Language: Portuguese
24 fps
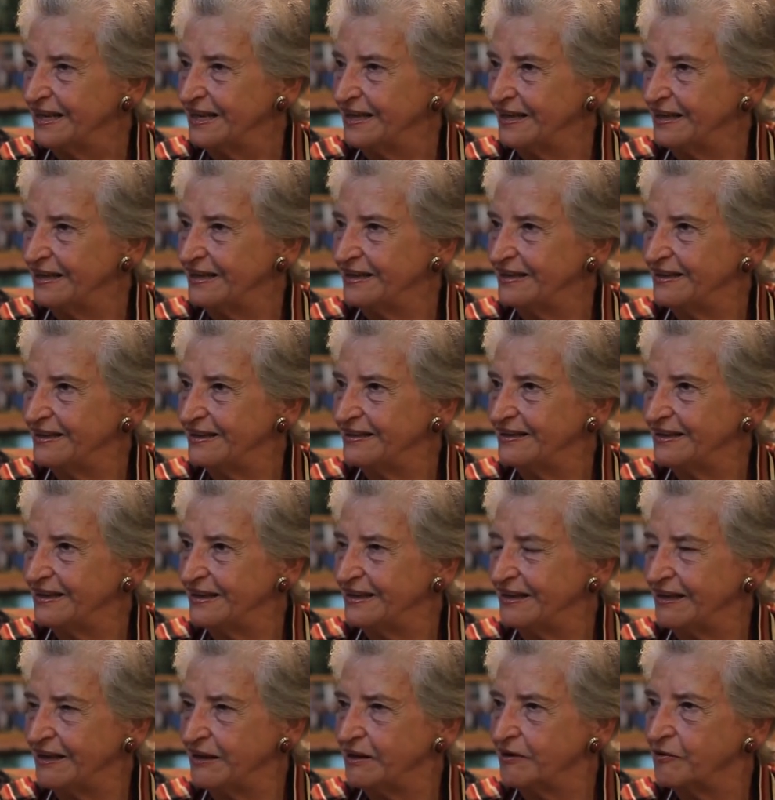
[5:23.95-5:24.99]
É,
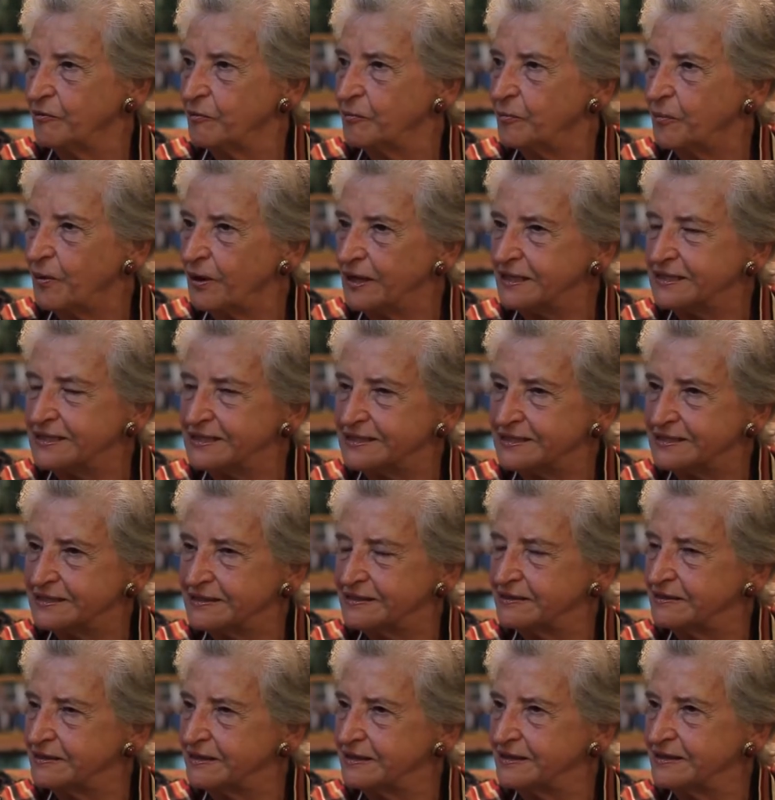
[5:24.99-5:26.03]
ele não pode
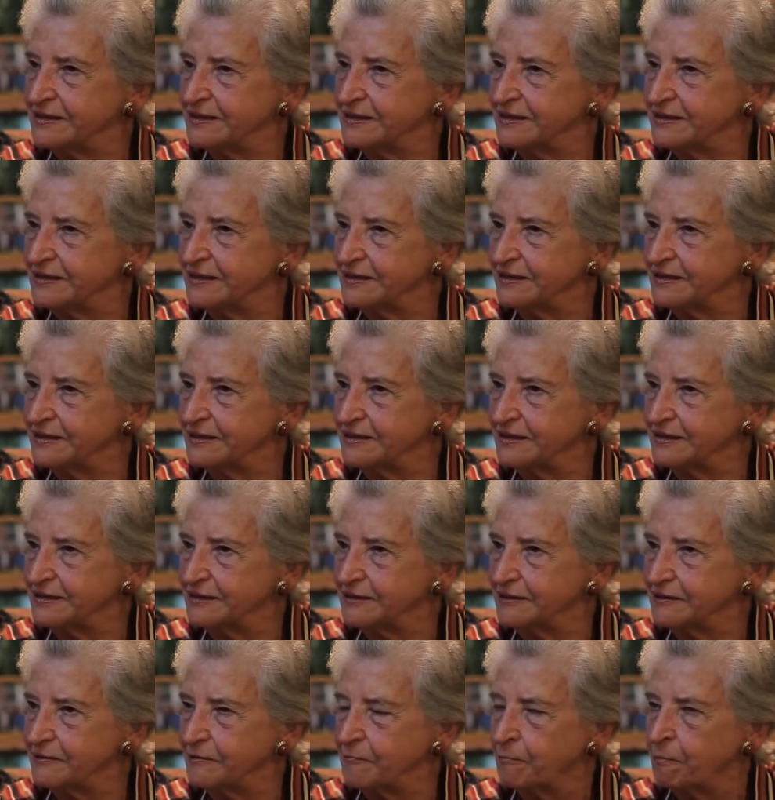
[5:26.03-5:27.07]

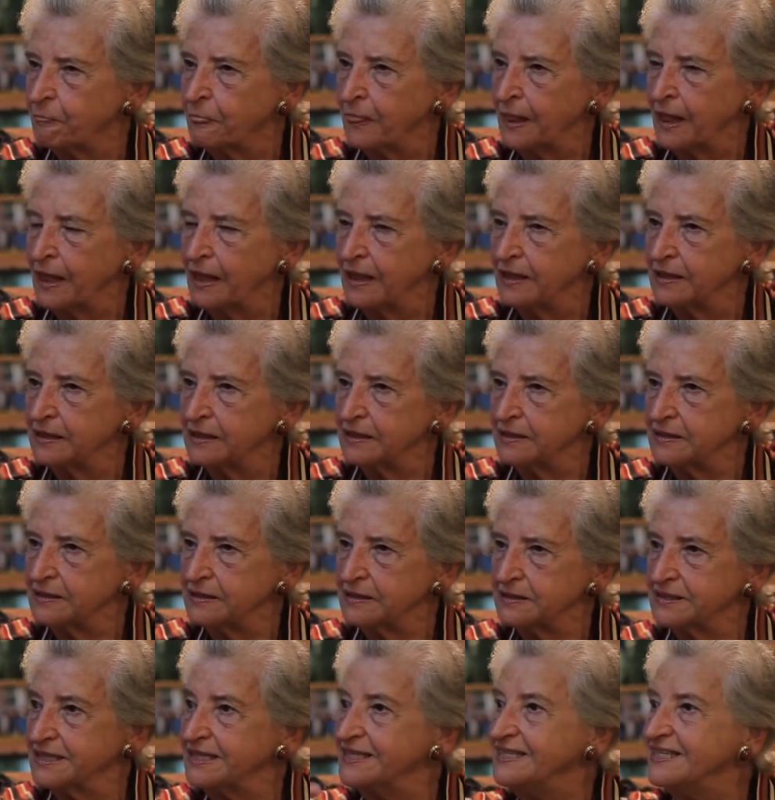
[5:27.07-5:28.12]
é,
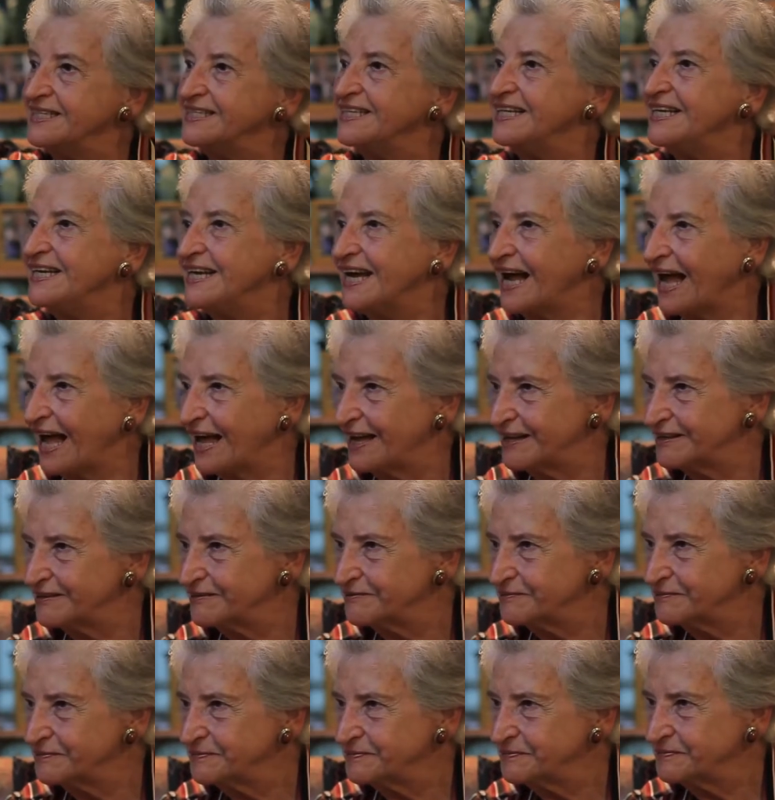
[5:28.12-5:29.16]
se desligar,
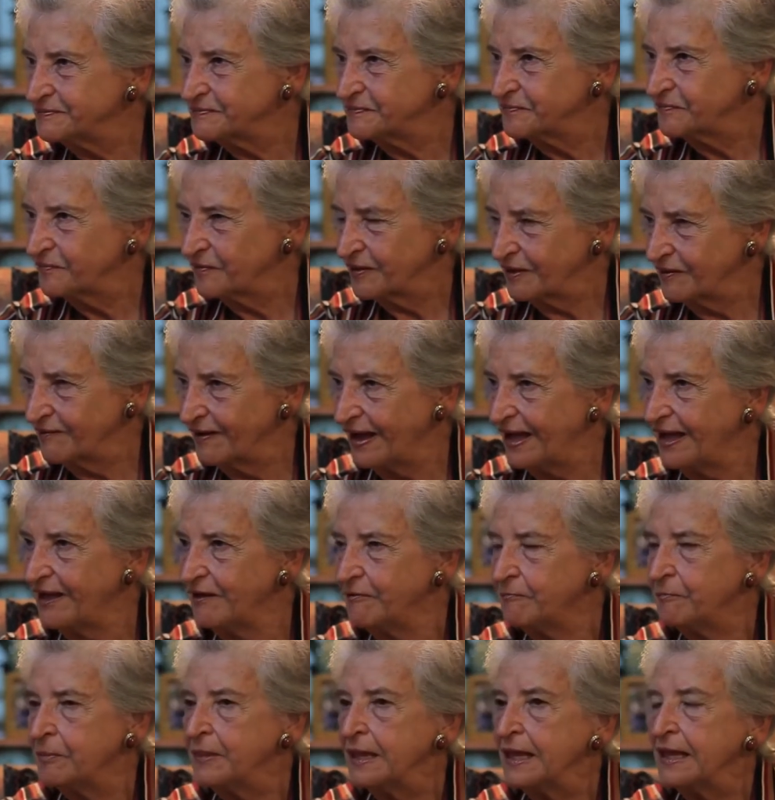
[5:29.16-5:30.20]
não
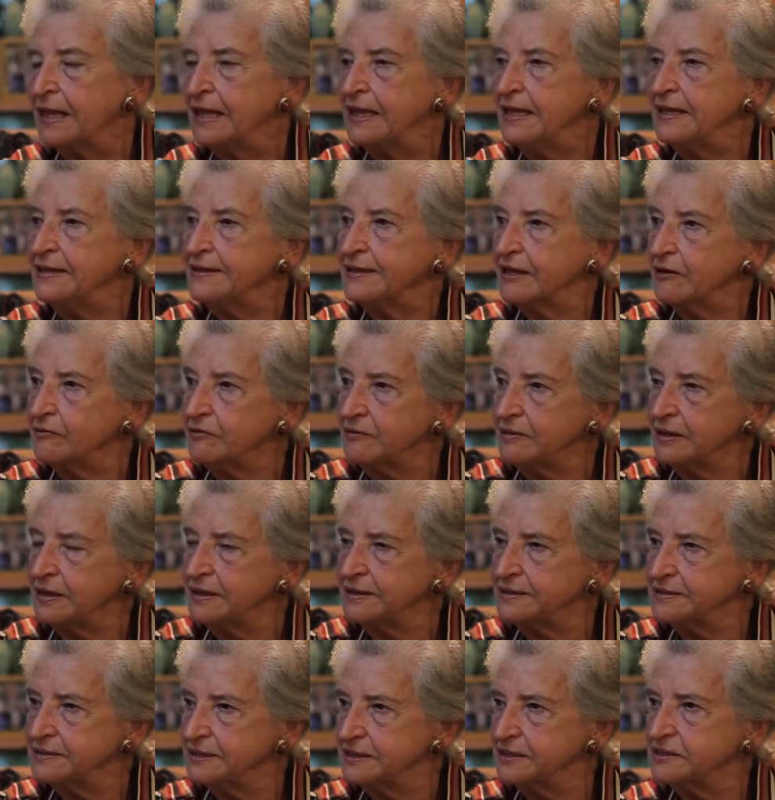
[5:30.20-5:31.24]
é? Então,
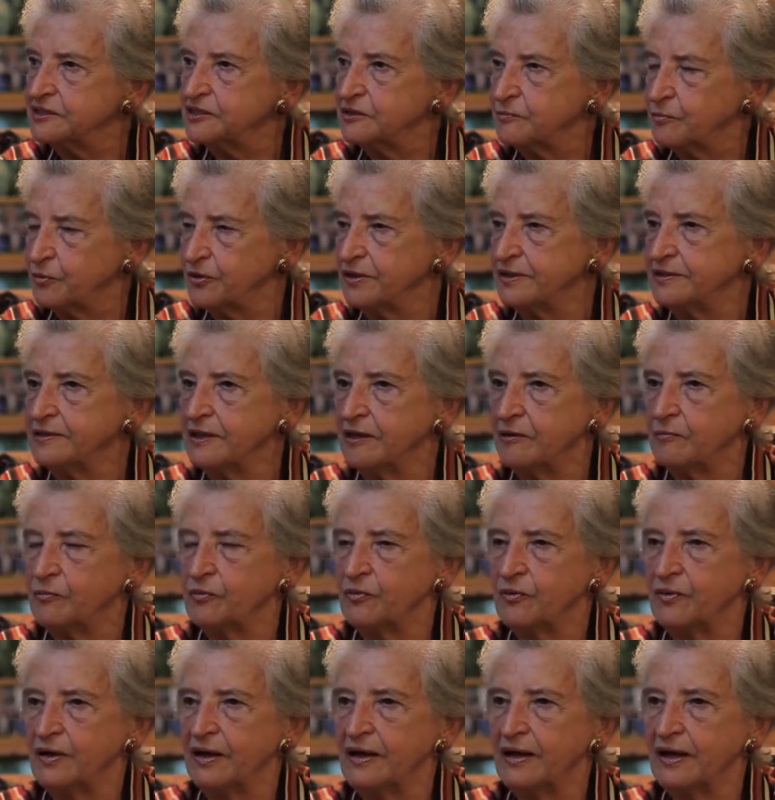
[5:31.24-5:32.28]
existe, por
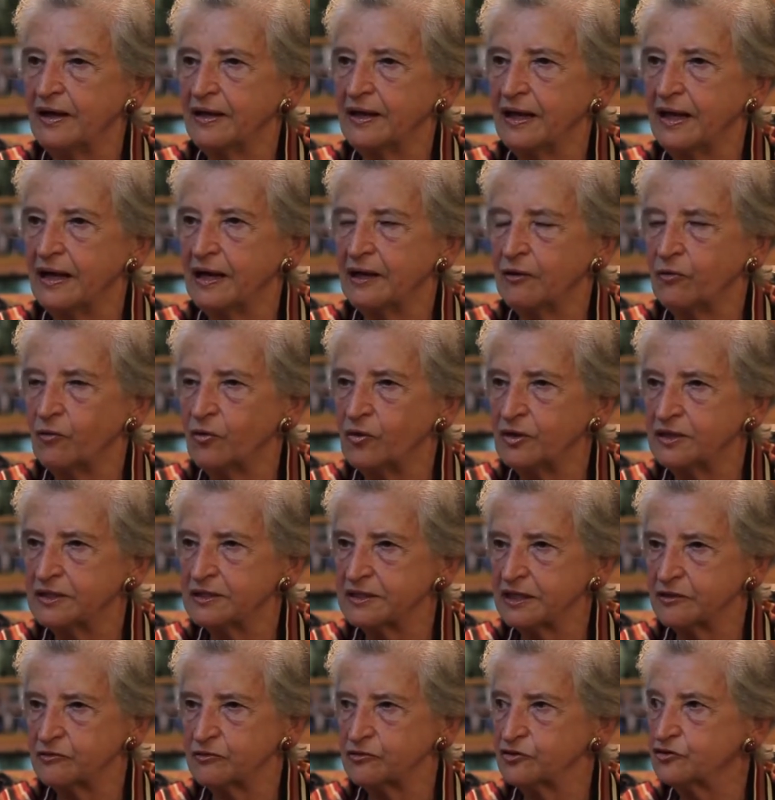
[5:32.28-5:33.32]
exemplo, aquela
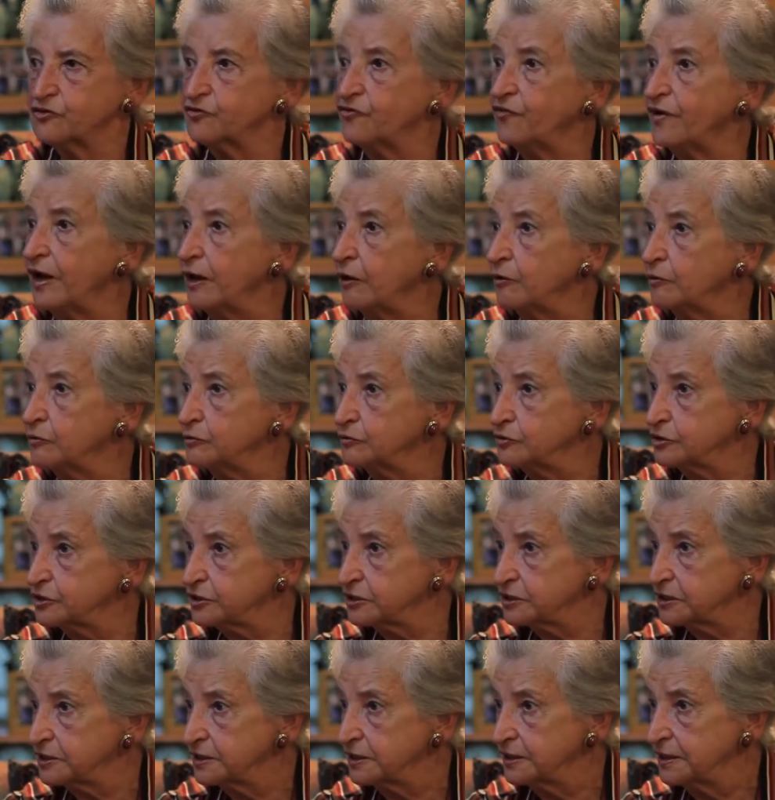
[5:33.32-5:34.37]
coisa dos
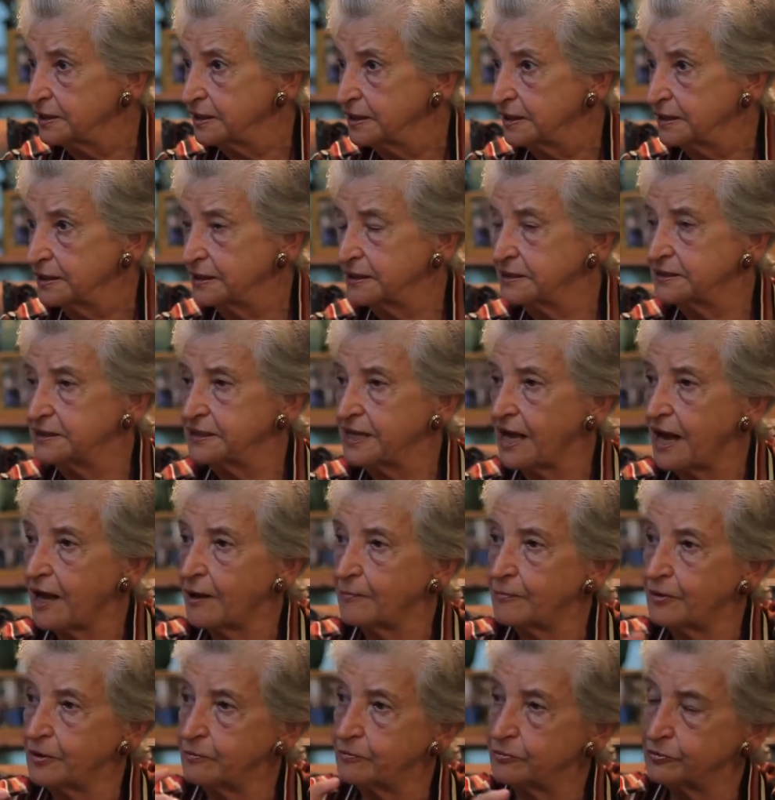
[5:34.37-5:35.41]
vãos que se
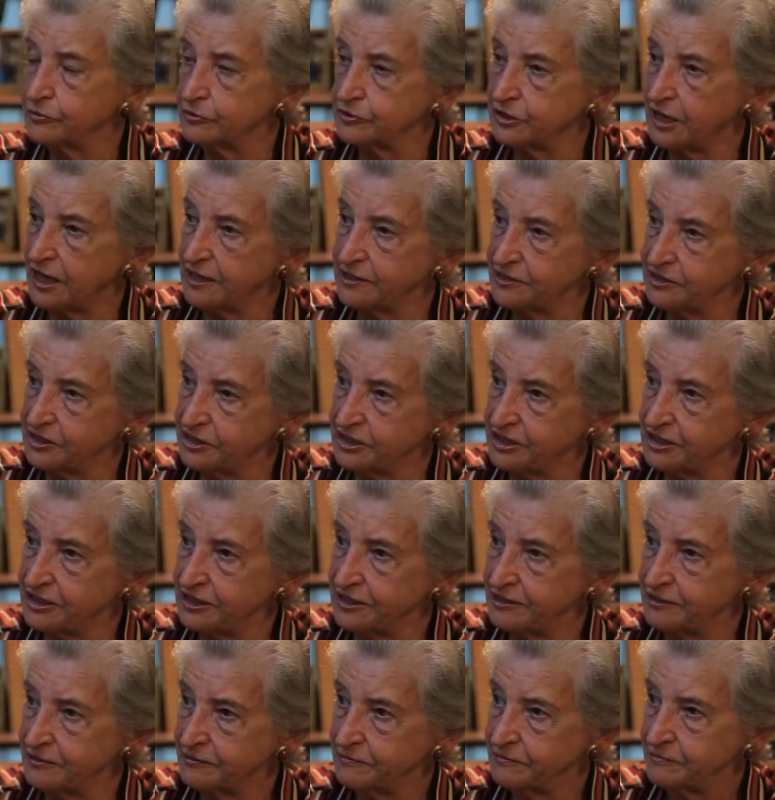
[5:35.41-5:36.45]
abrem para o
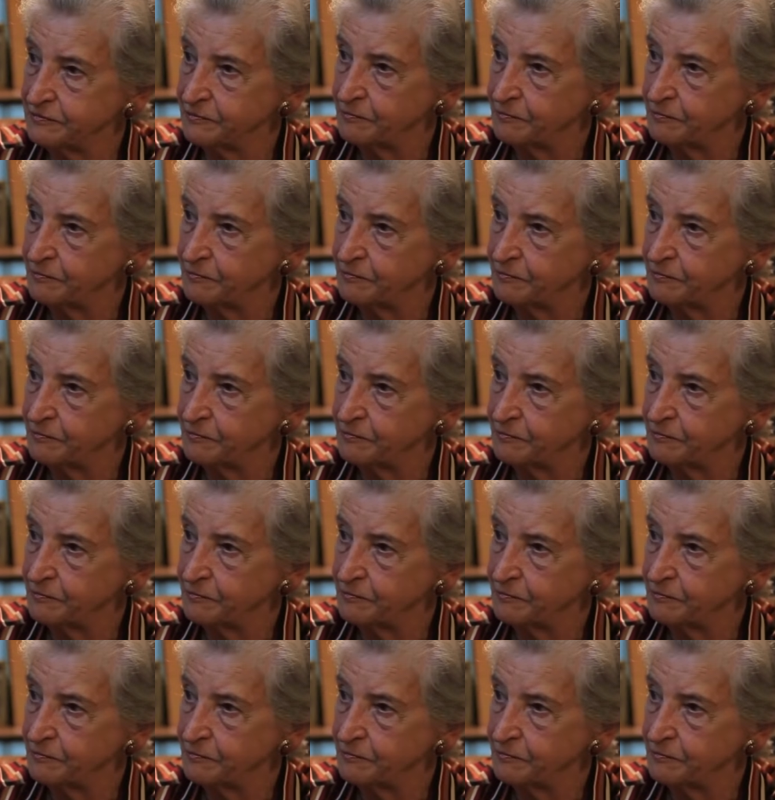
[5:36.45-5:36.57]
jardim,